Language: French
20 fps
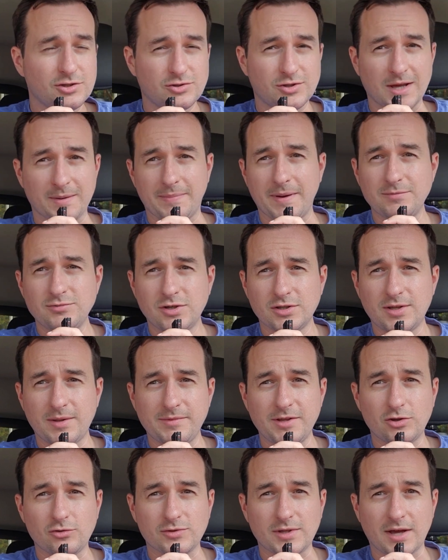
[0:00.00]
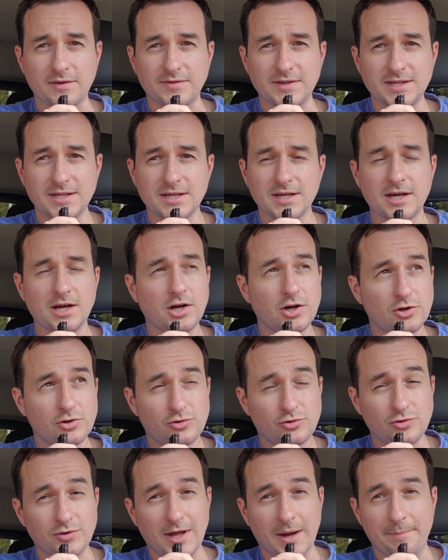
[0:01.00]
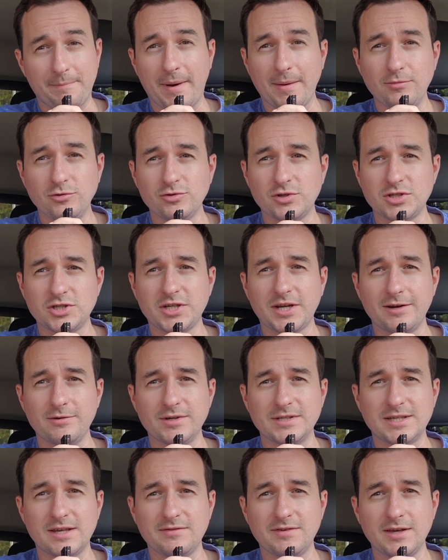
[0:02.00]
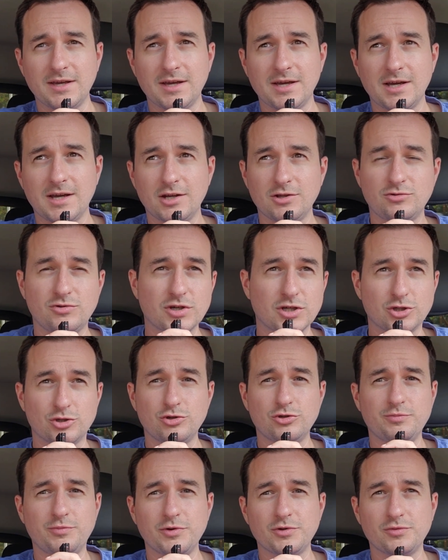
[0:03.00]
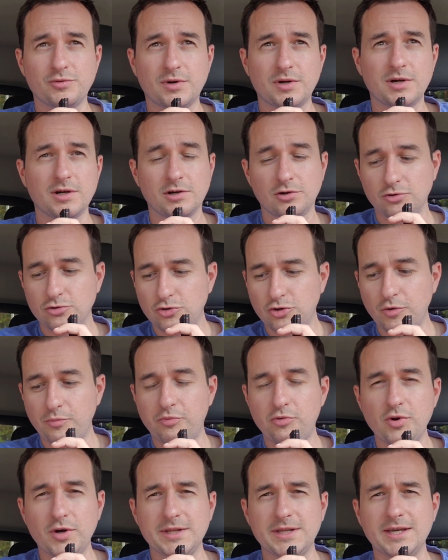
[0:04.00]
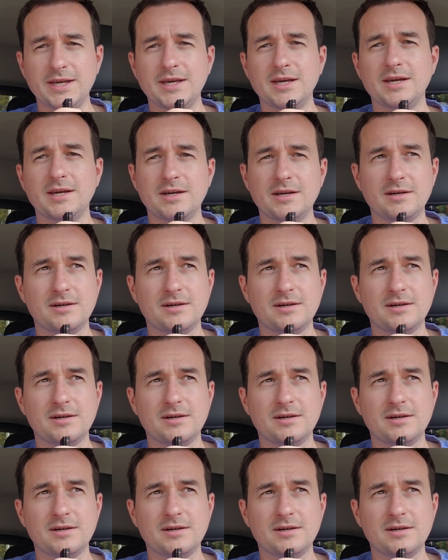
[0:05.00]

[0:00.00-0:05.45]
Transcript: tu n'as pas besoin d'amener ton trafic, tu n'as pas besoin de gérer le SAV, tu as juste besoin de d'uploader